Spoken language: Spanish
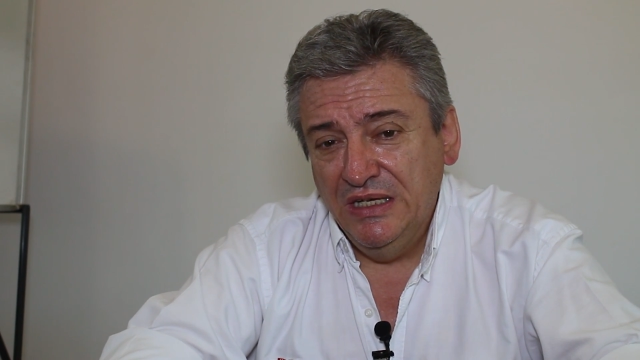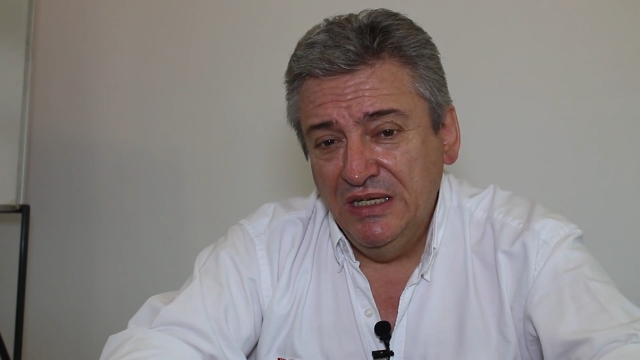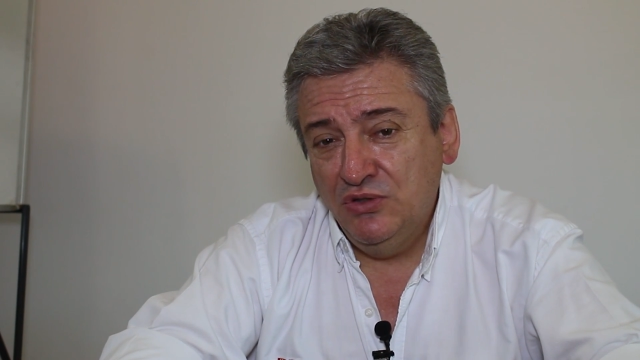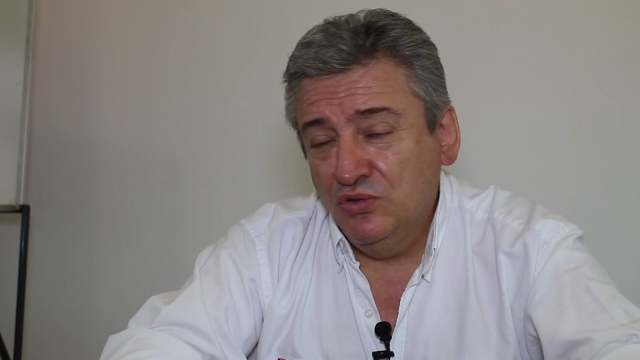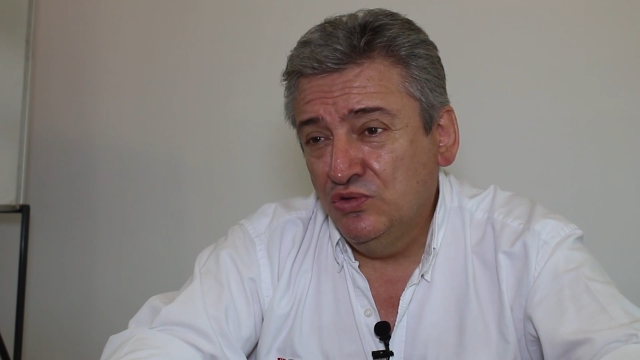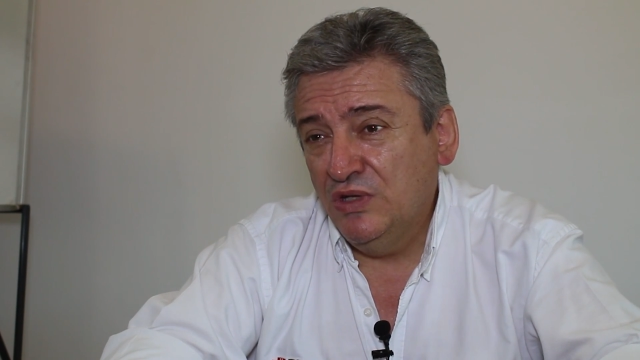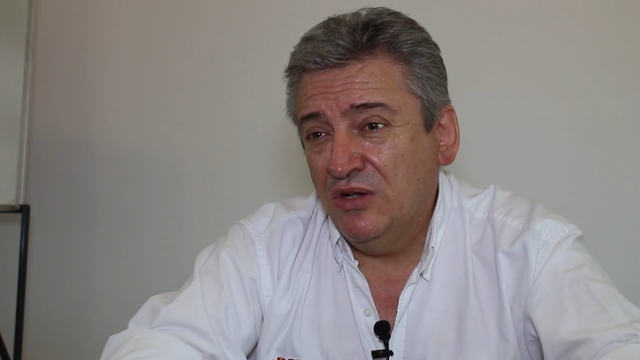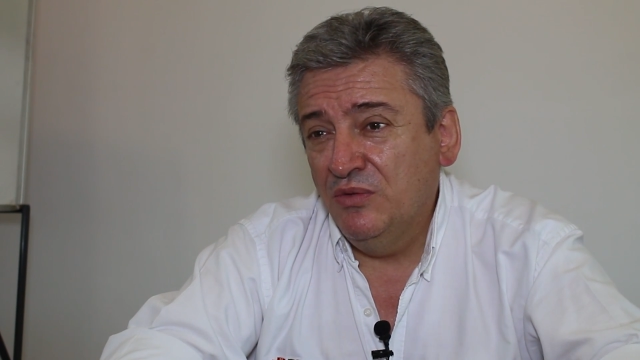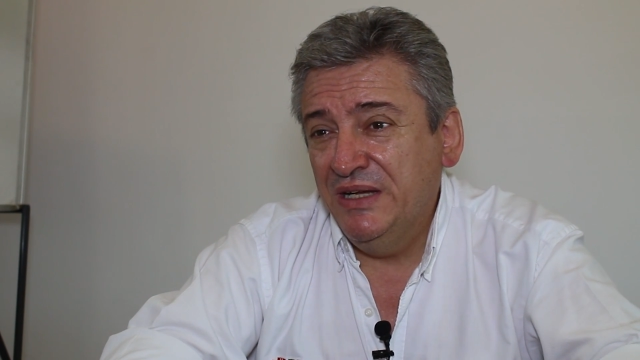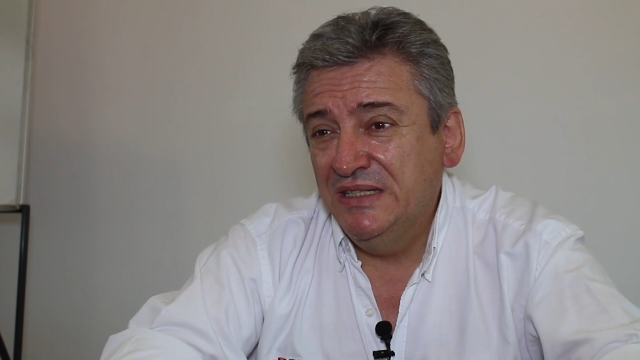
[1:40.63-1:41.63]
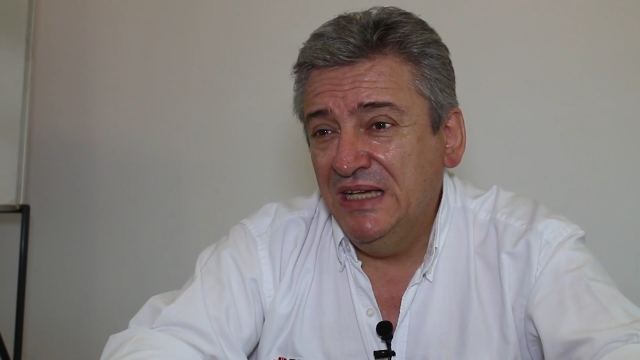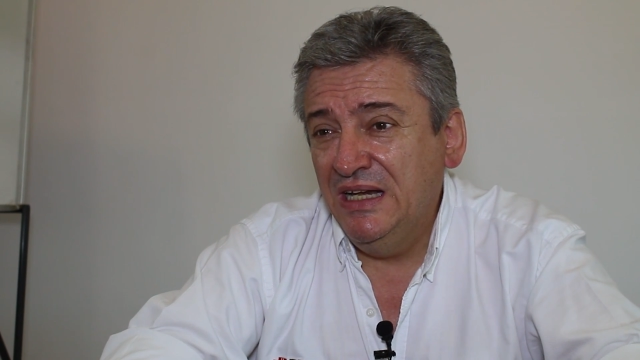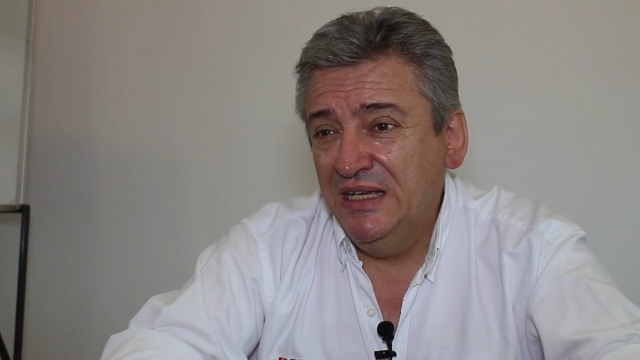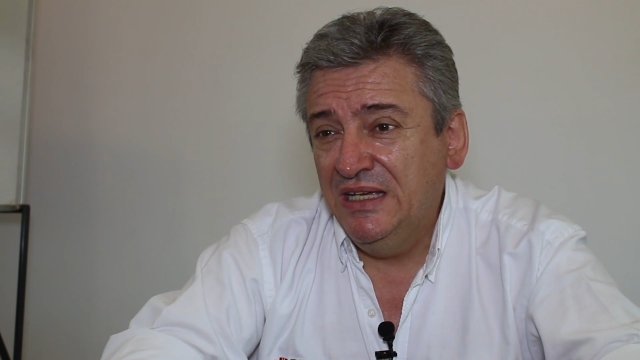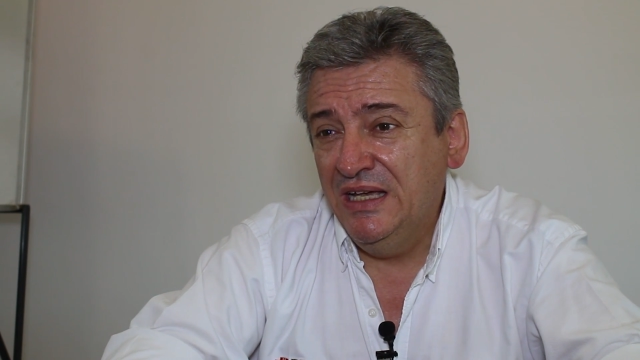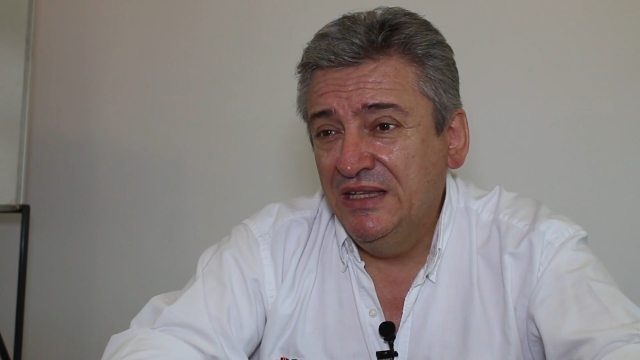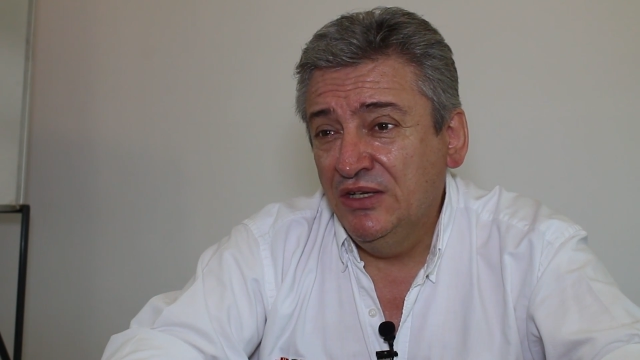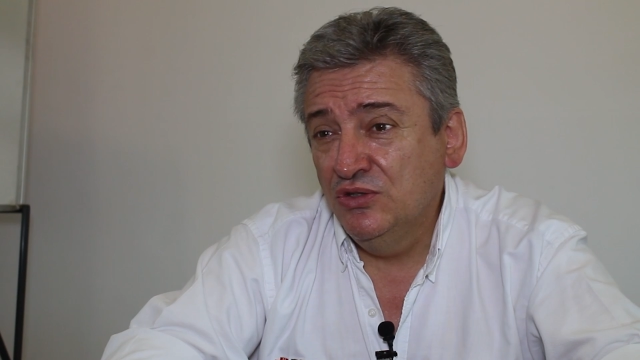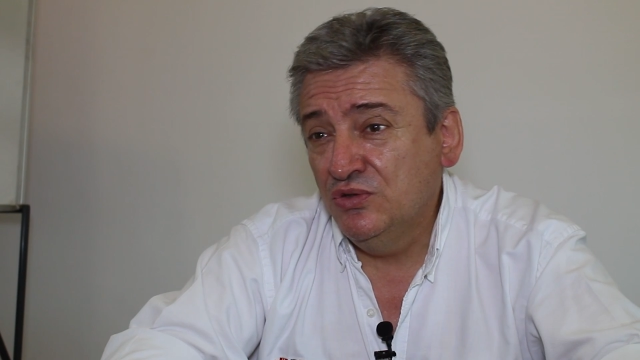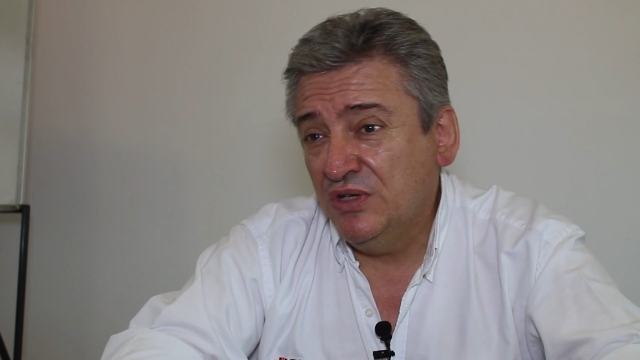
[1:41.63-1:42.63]
estructuras comerciales que han
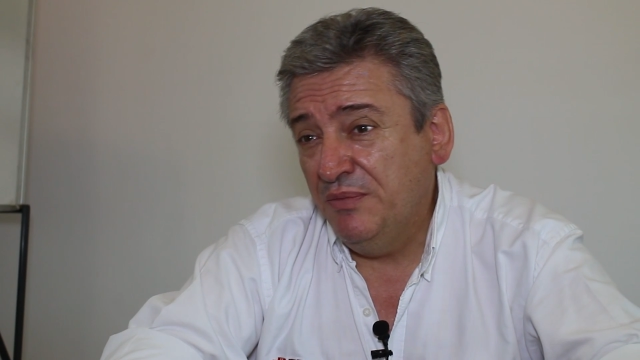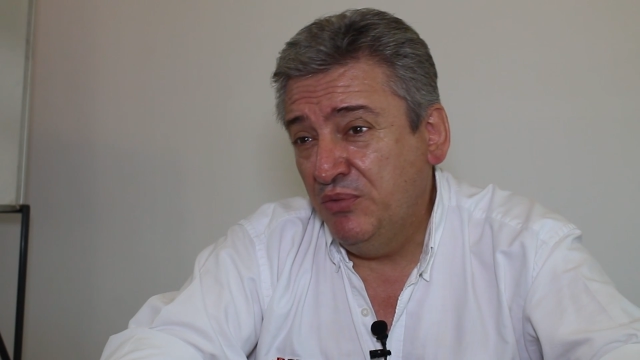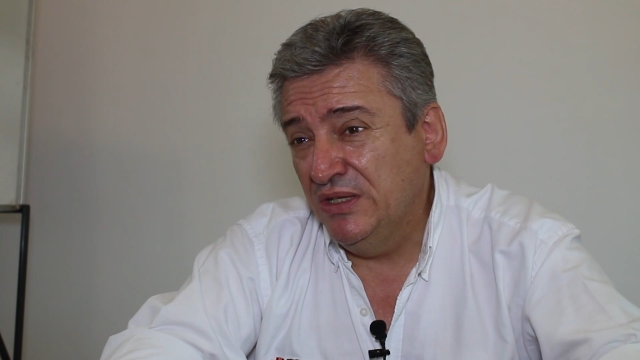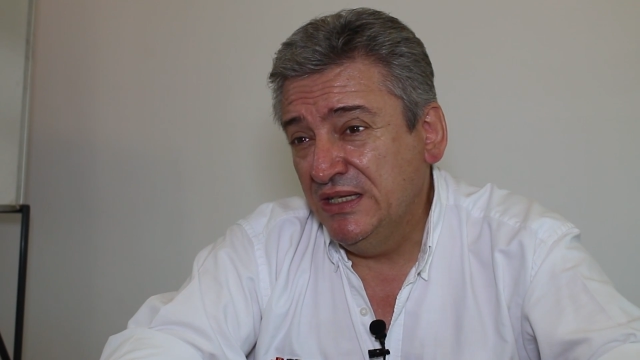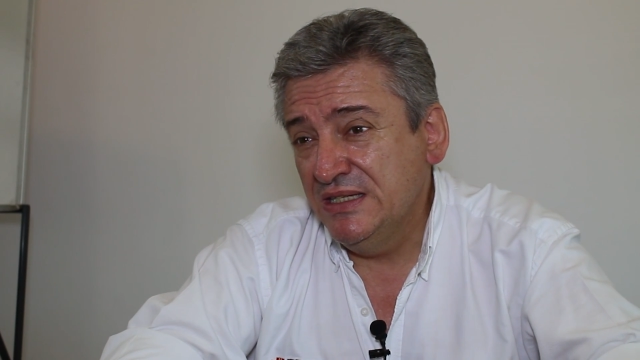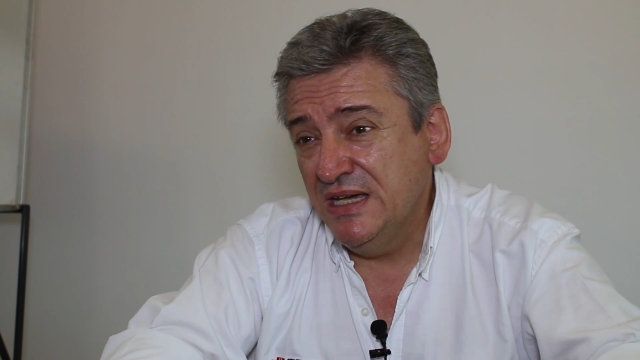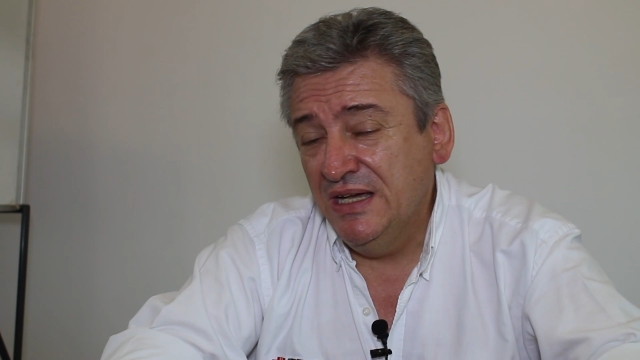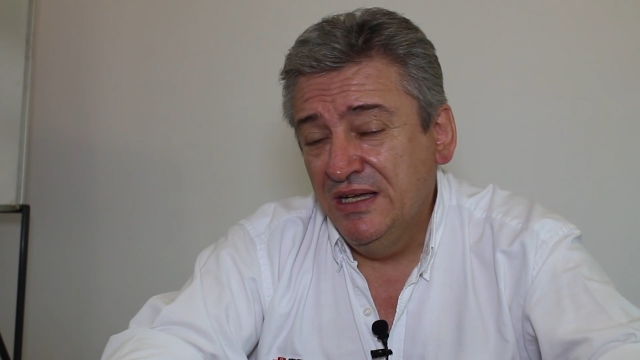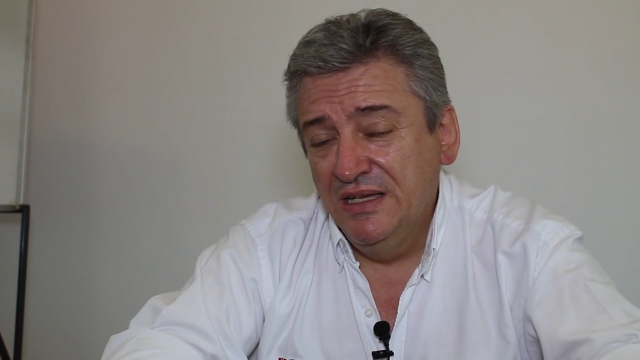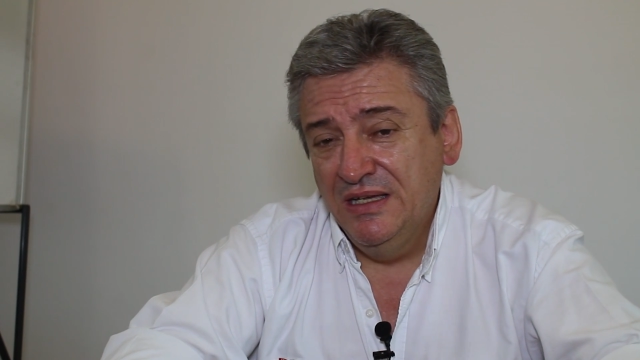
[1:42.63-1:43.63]
dado su respuesta ya